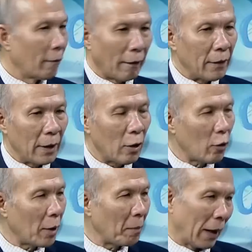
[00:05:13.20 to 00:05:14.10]
Và vì thế
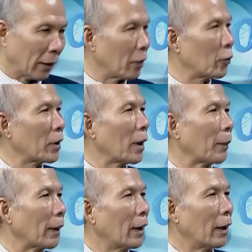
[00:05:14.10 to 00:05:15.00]
cho nên bản thân doanh
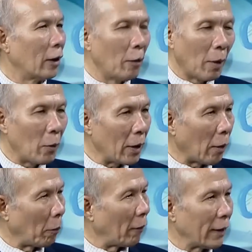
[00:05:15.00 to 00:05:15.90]
nghiệp ấy, nếu mà huy
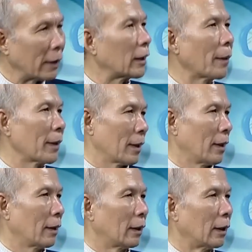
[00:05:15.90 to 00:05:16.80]
động mà vay trực tiếp ấy,
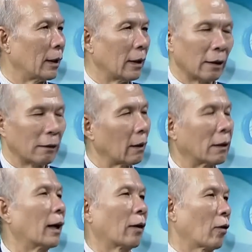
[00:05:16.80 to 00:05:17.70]
thì
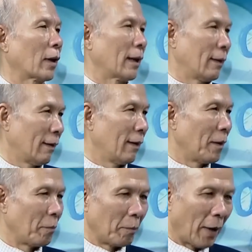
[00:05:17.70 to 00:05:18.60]
thực là khó khăn.
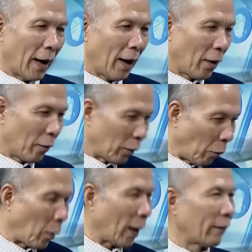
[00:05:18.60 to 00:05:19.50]
Mà
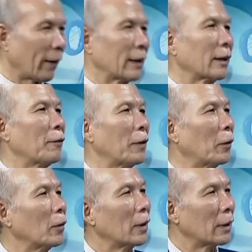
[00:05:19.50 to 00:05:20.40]
thông qua phát hành trái
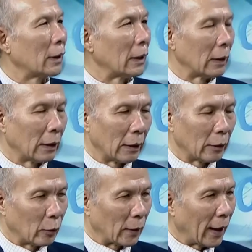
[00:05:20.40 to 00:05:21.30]
phiếu thì
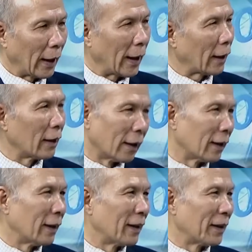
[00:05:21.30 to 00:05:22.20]
chúng ta lại đang đợi